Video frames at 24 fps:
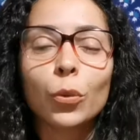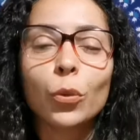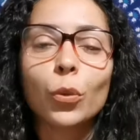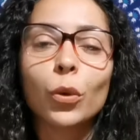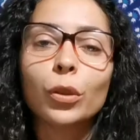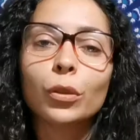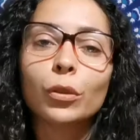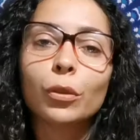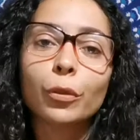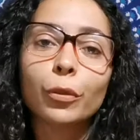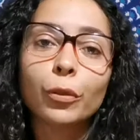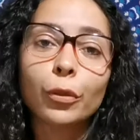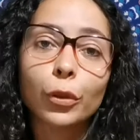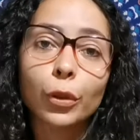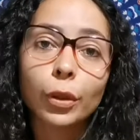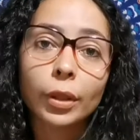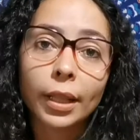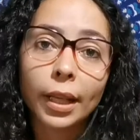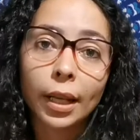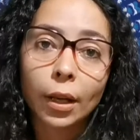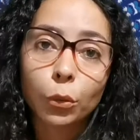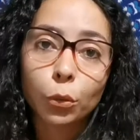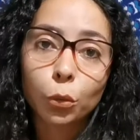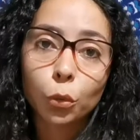Um outro
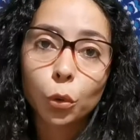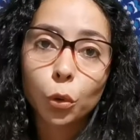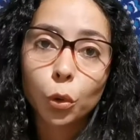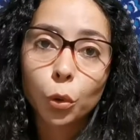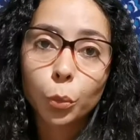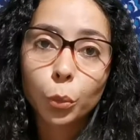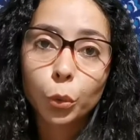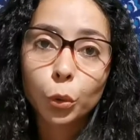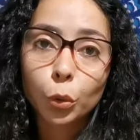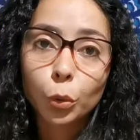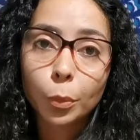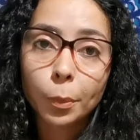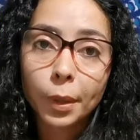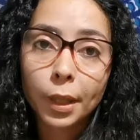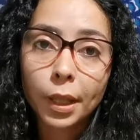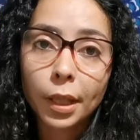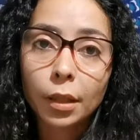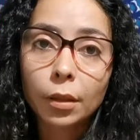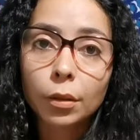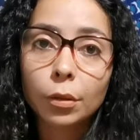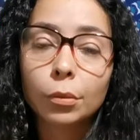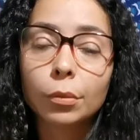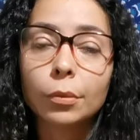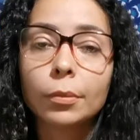floral do grupo do
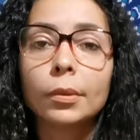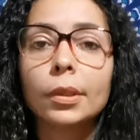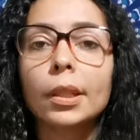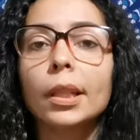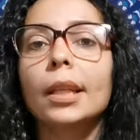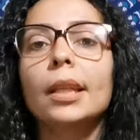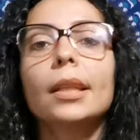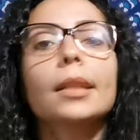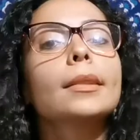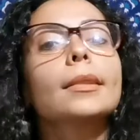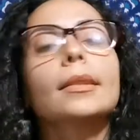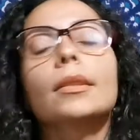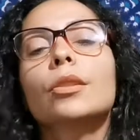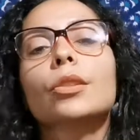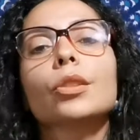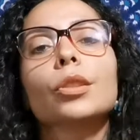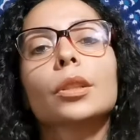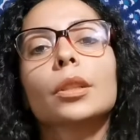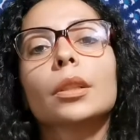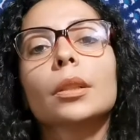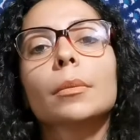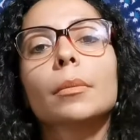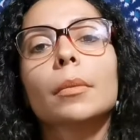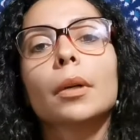medo, ele se
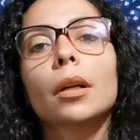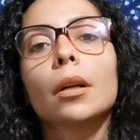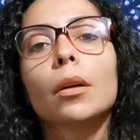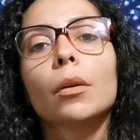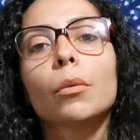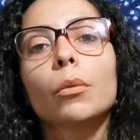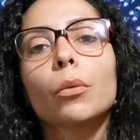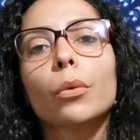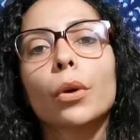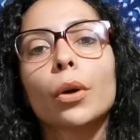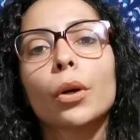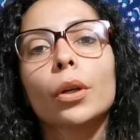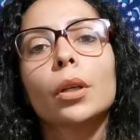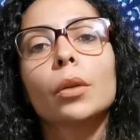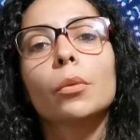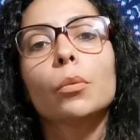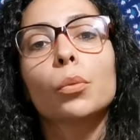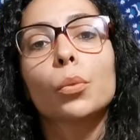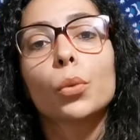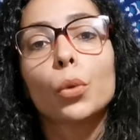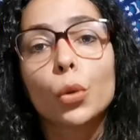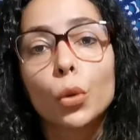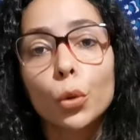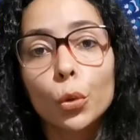chama Rock
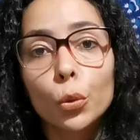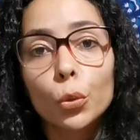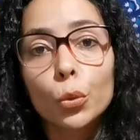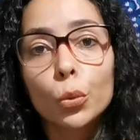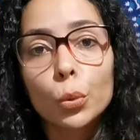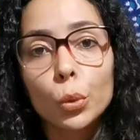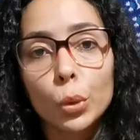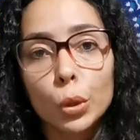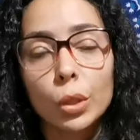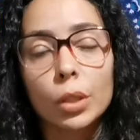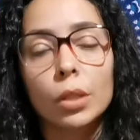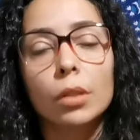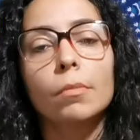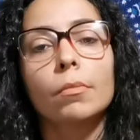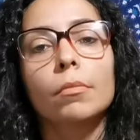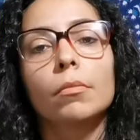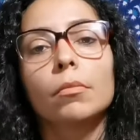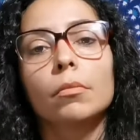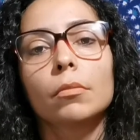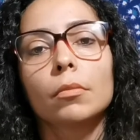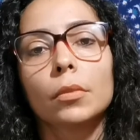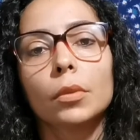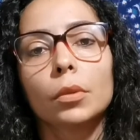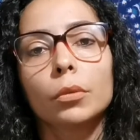Bros.
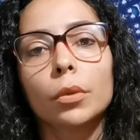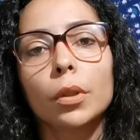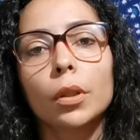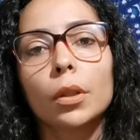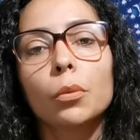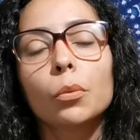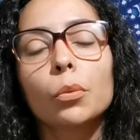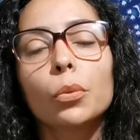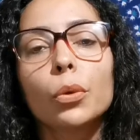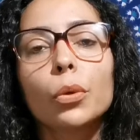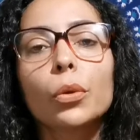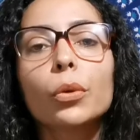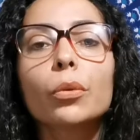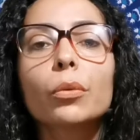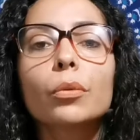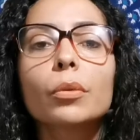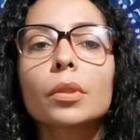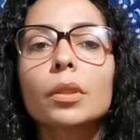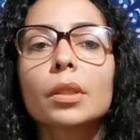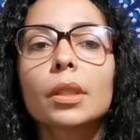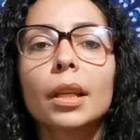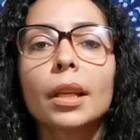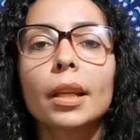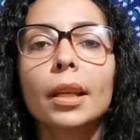Rock
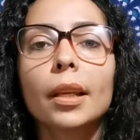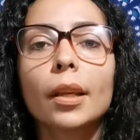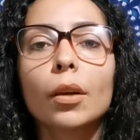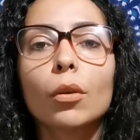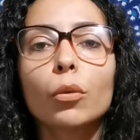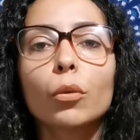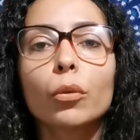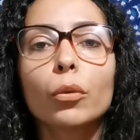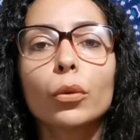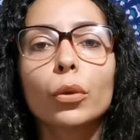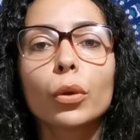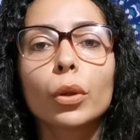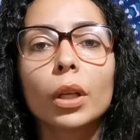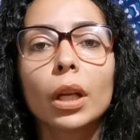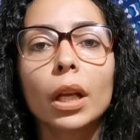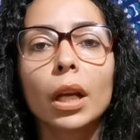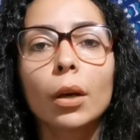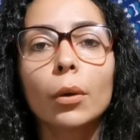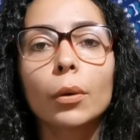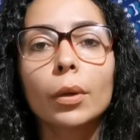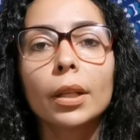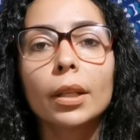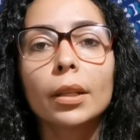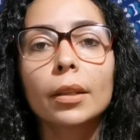Bros, ele é um
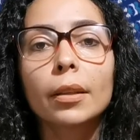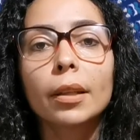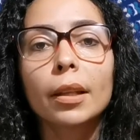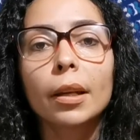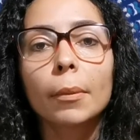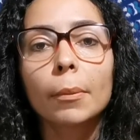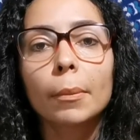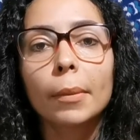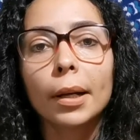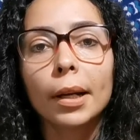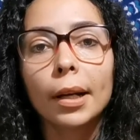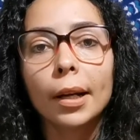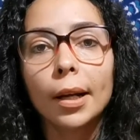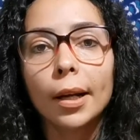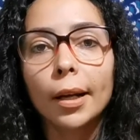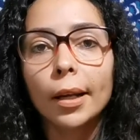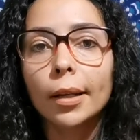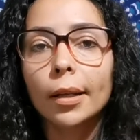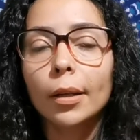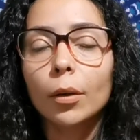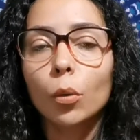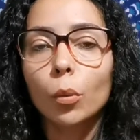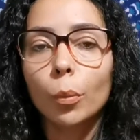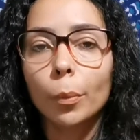floral que ele
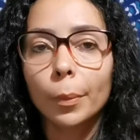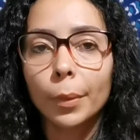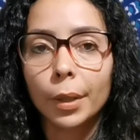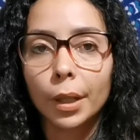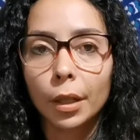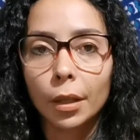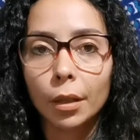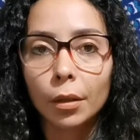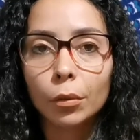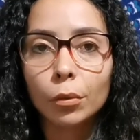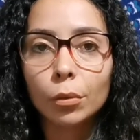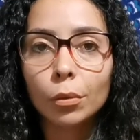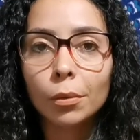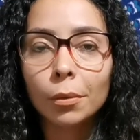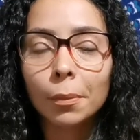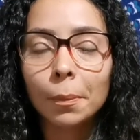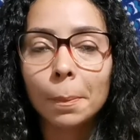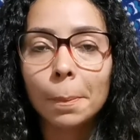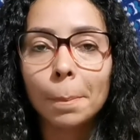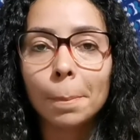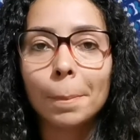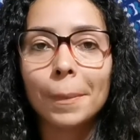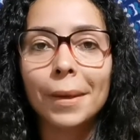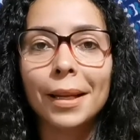trabalha o medo,
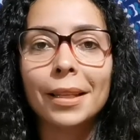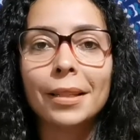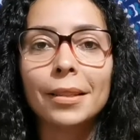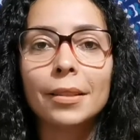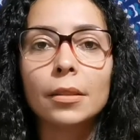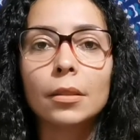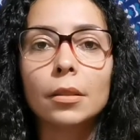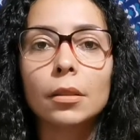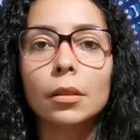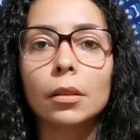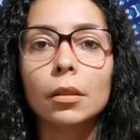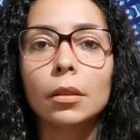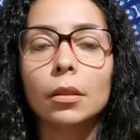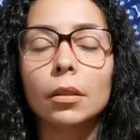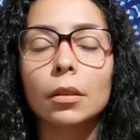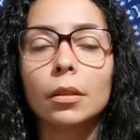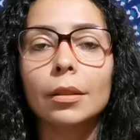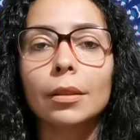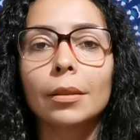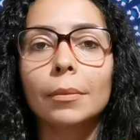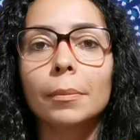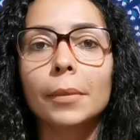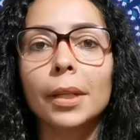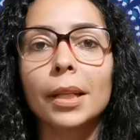mas
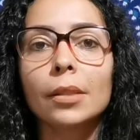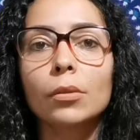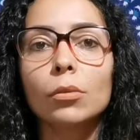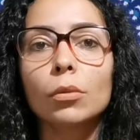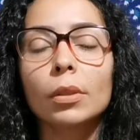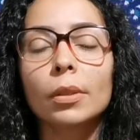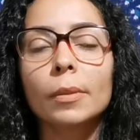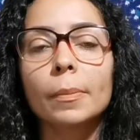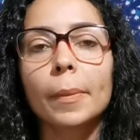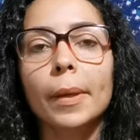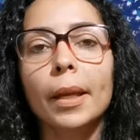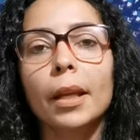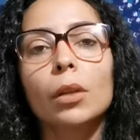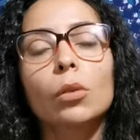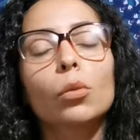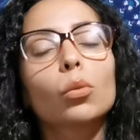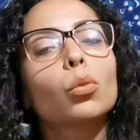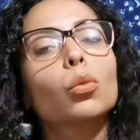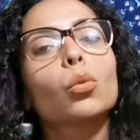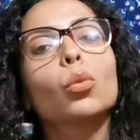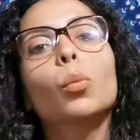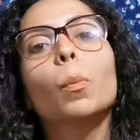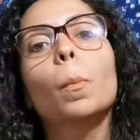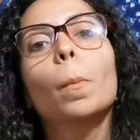mais no
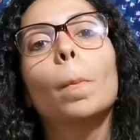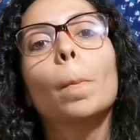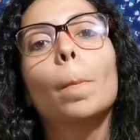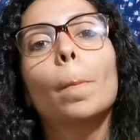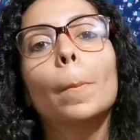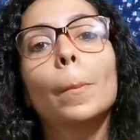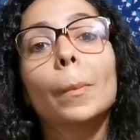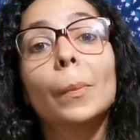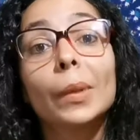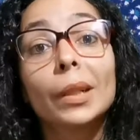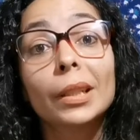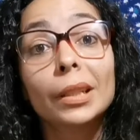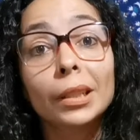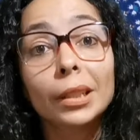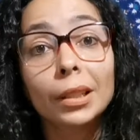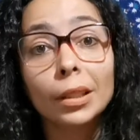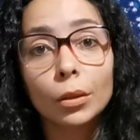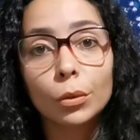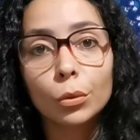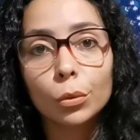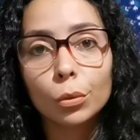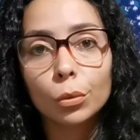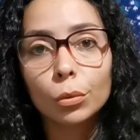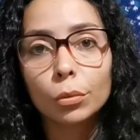aspecto do
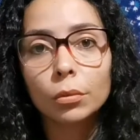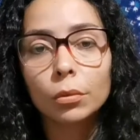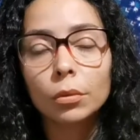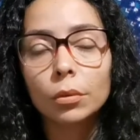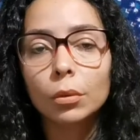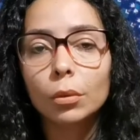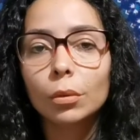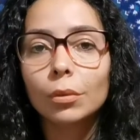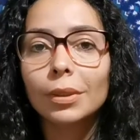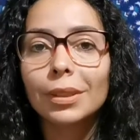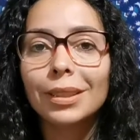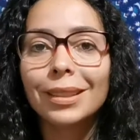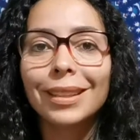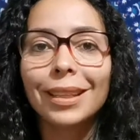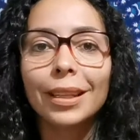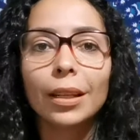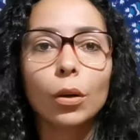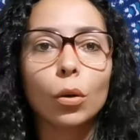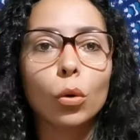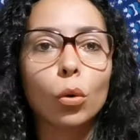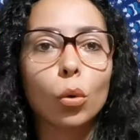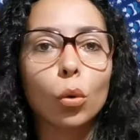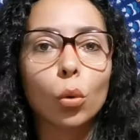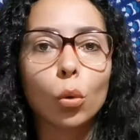pânico, do
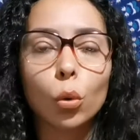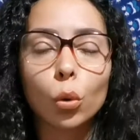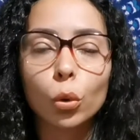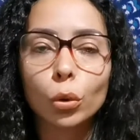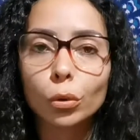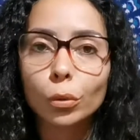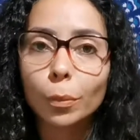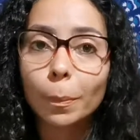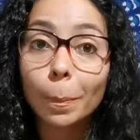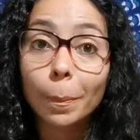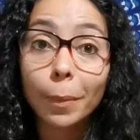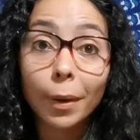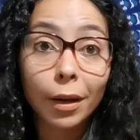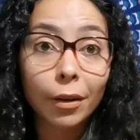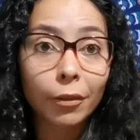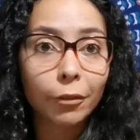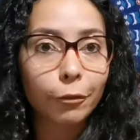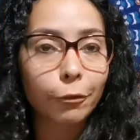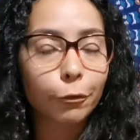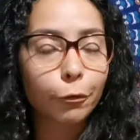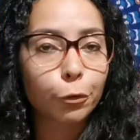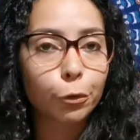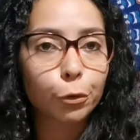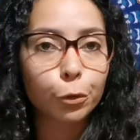terror, do
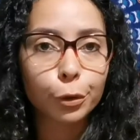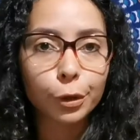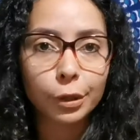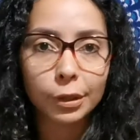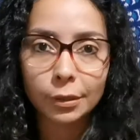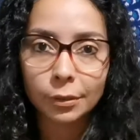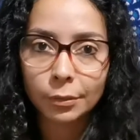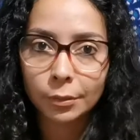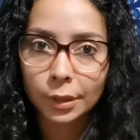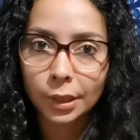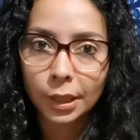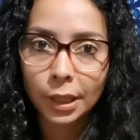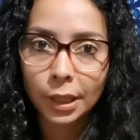pavor.